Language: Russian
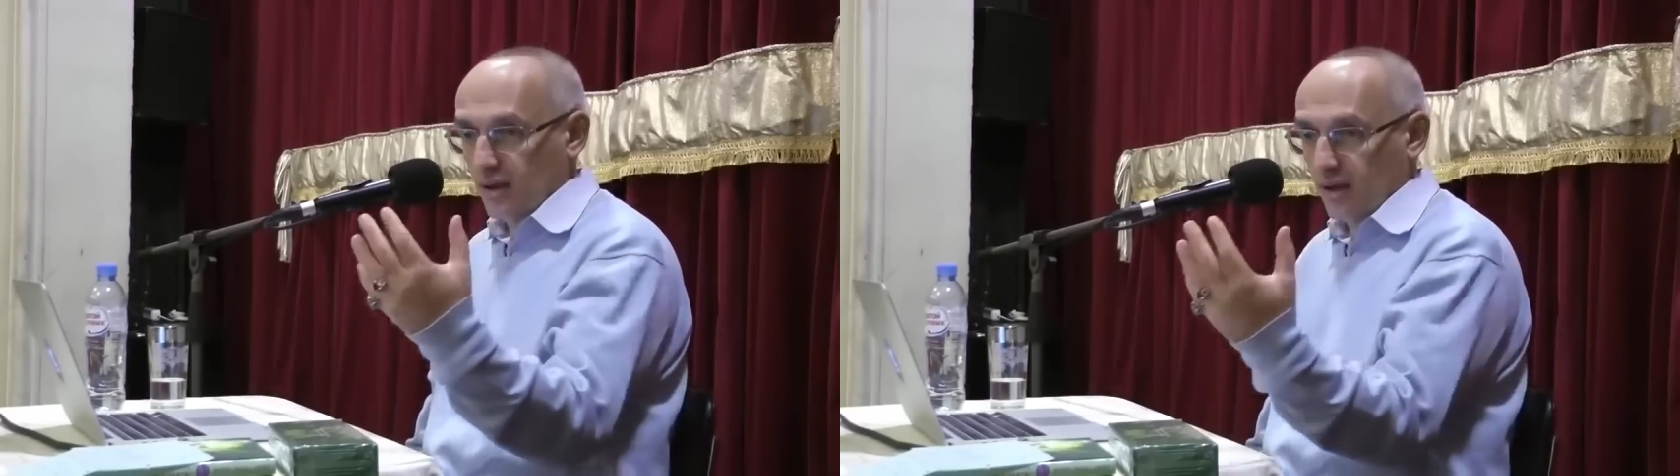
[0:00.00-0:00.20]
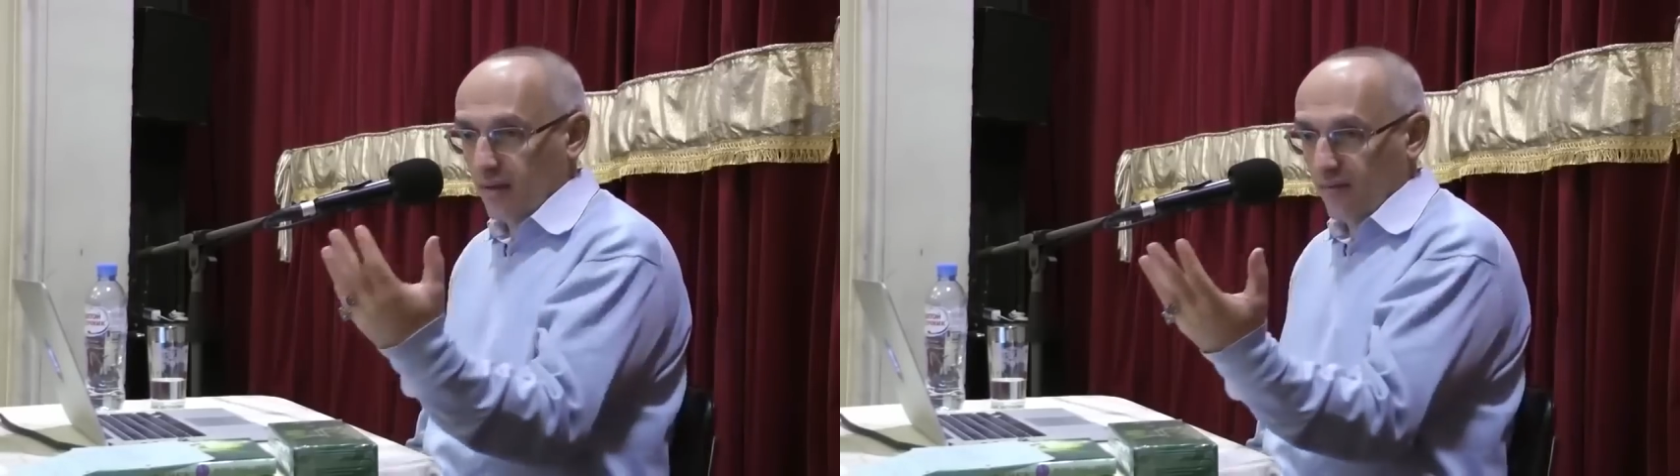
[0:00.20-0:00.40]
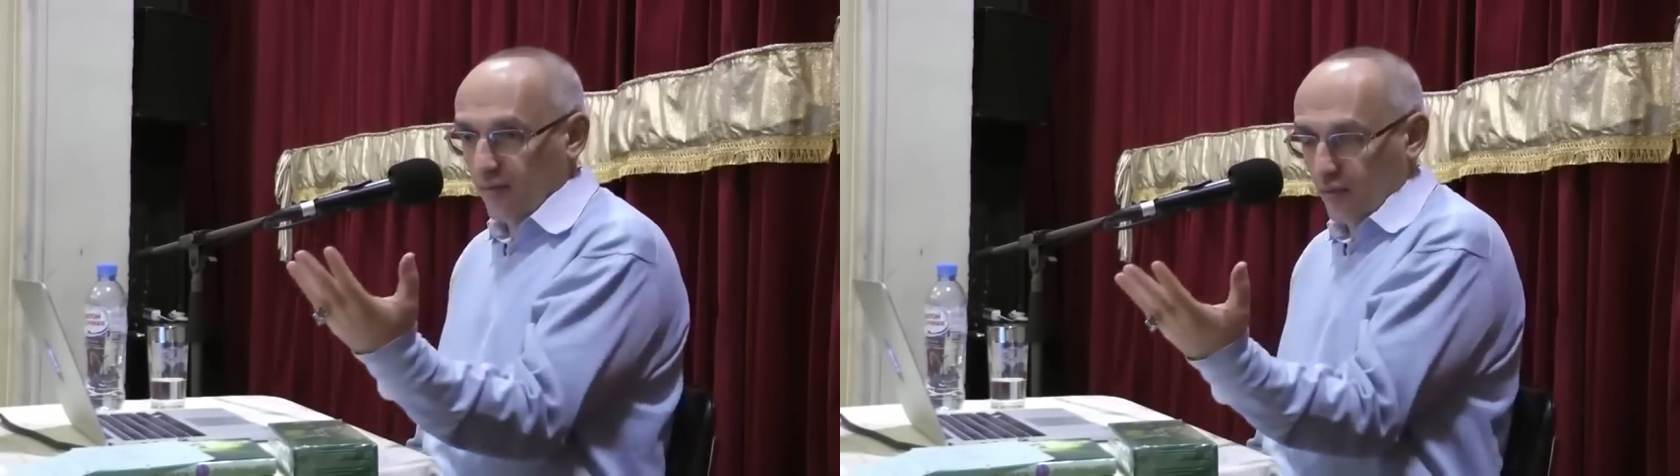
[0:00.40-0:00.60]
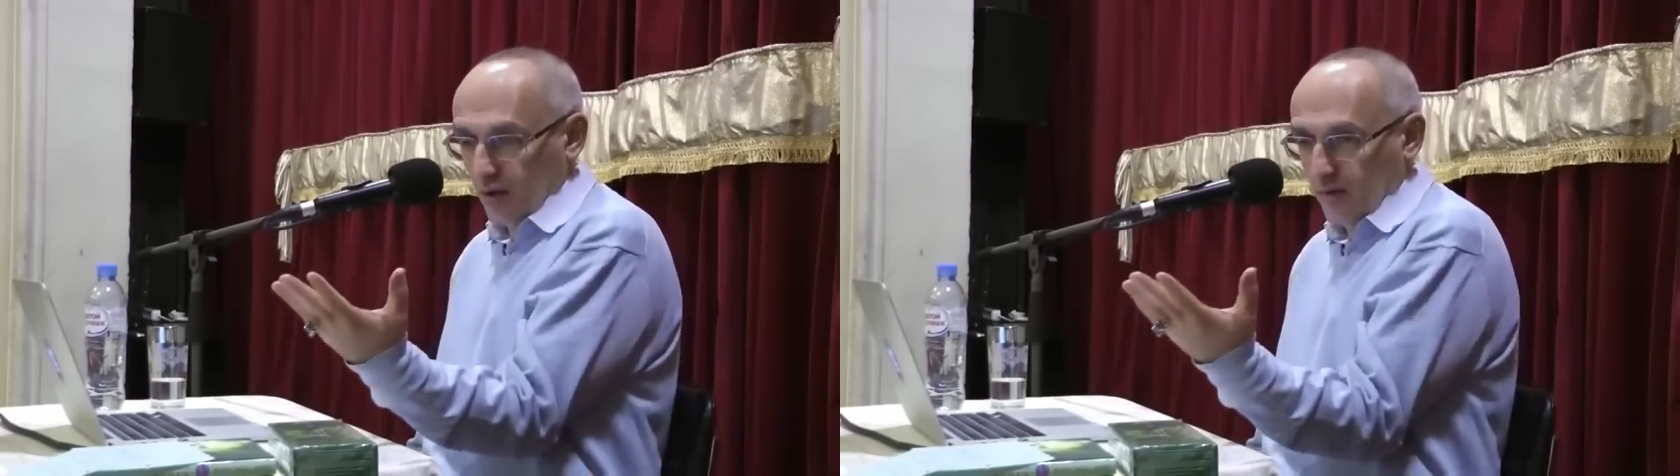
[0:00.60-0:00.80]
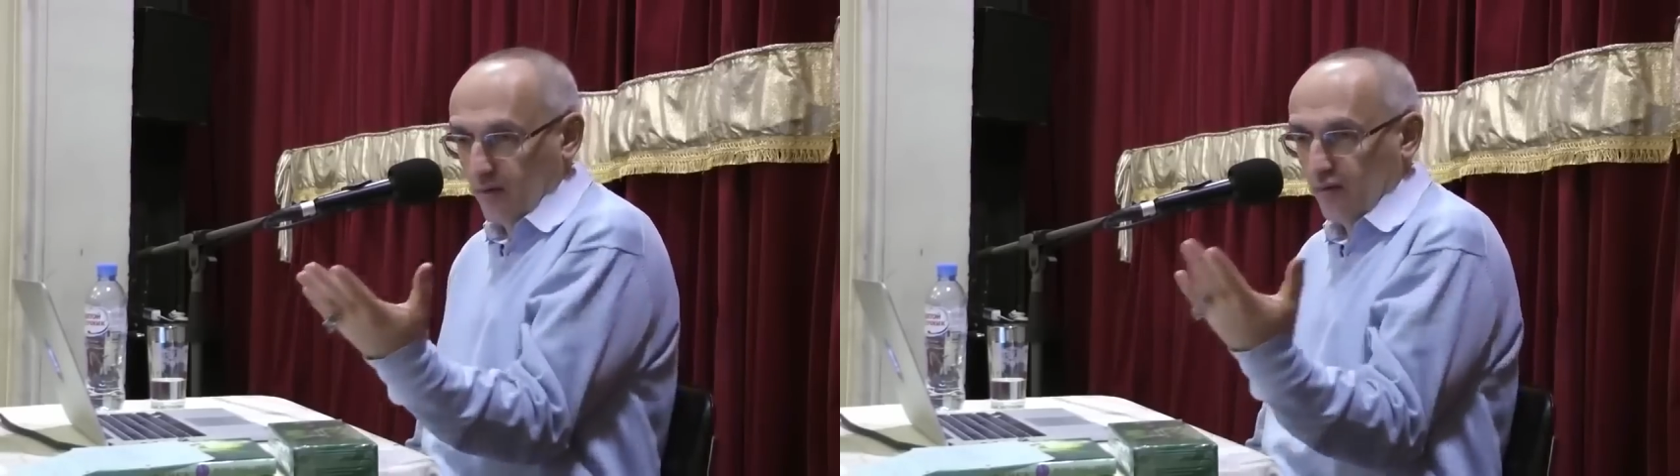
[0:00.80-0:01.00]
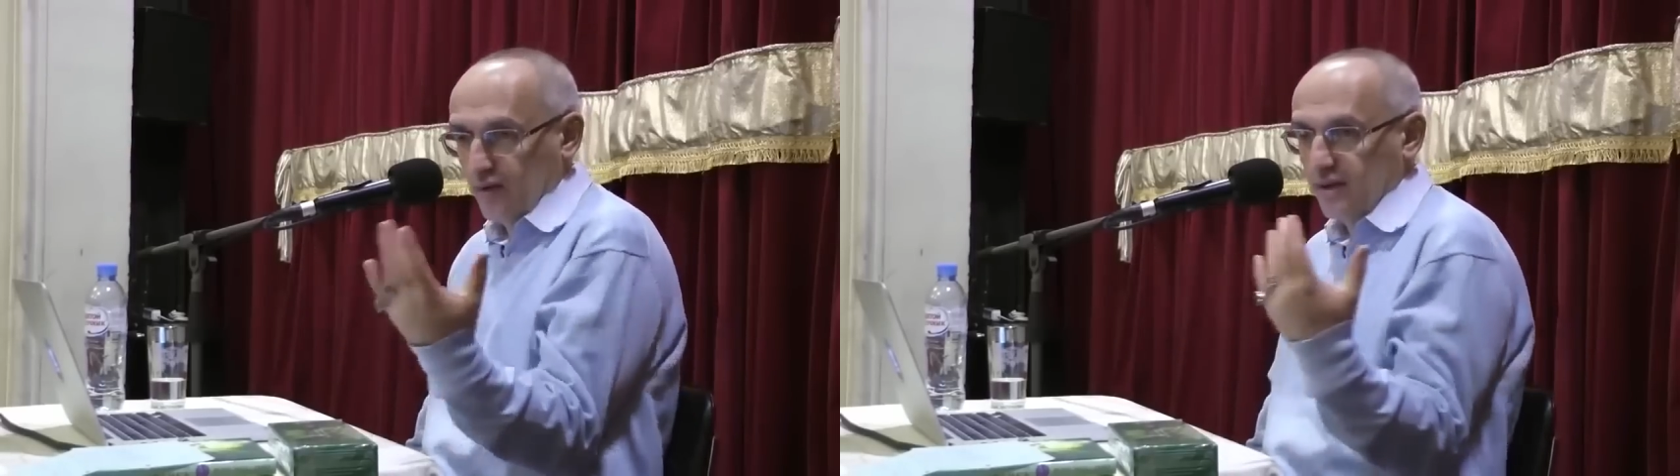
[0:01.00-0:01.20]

и она входит в его